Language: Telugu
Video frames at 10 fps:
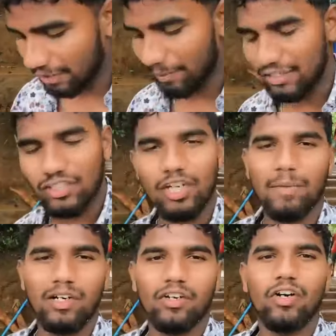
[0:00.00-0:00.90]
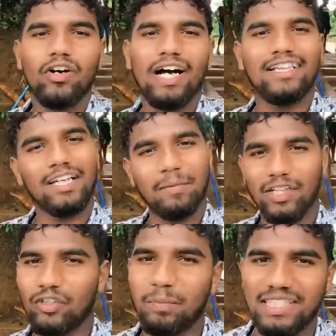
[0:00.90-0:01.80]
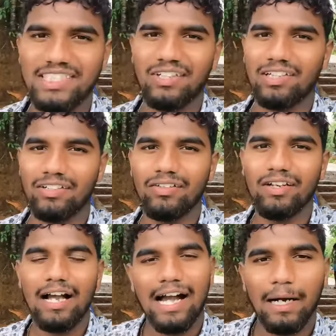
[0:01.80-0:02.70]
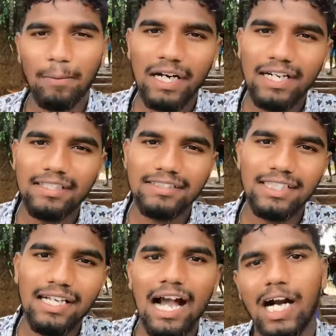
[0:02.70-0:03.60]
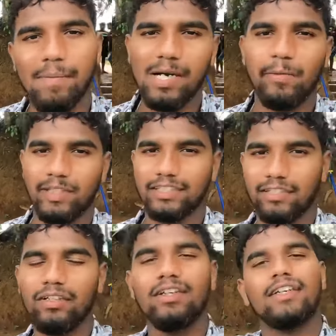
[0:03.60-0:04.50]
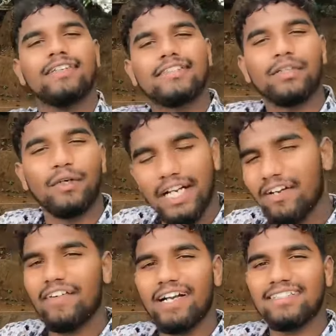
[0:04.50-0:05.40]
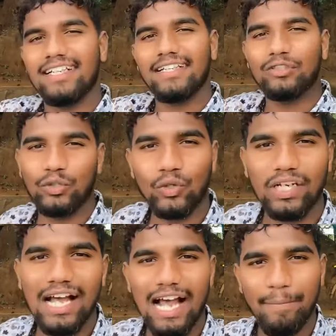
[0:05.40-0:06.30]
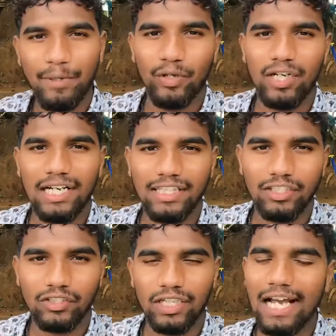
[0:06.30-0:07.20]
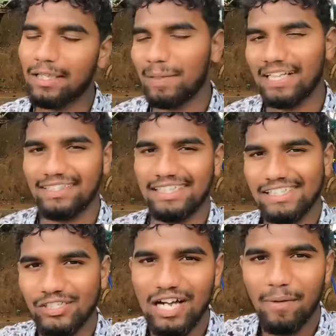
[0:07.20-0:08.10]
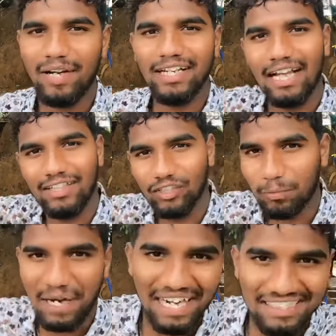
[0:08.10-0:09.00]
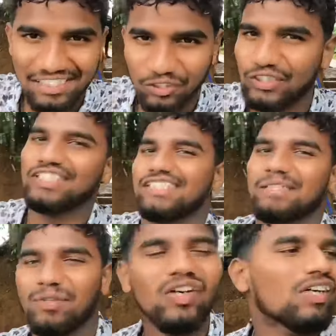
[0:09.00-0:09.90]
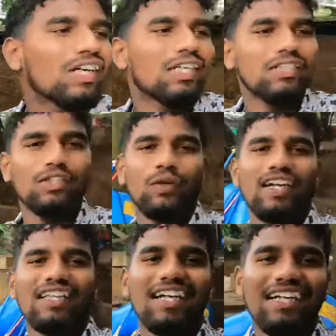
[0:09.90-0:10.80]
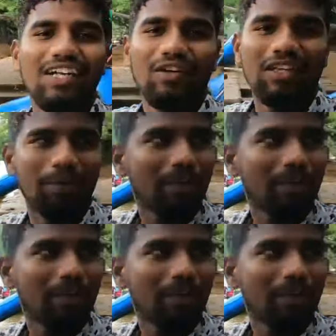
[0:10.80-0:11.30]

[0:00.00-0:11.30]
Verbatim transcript: పోయినా మంచిగా ఉన్నాం అనుకో అందరు మనతో మంచిగా ఉంటారు అగడబగడేస్తే ఆగమాగం చేస్తారు సో ఏడ పోయినా సరే సుకూన్గా హ్యాపీగా ఉండాలి అందరితోనే అది మనకు తెలుసు కాబట్టి అందరితో మేనేజ్ చేసుకుంటూ వచ్చేస్తాము సో ఏంటంటే ఇది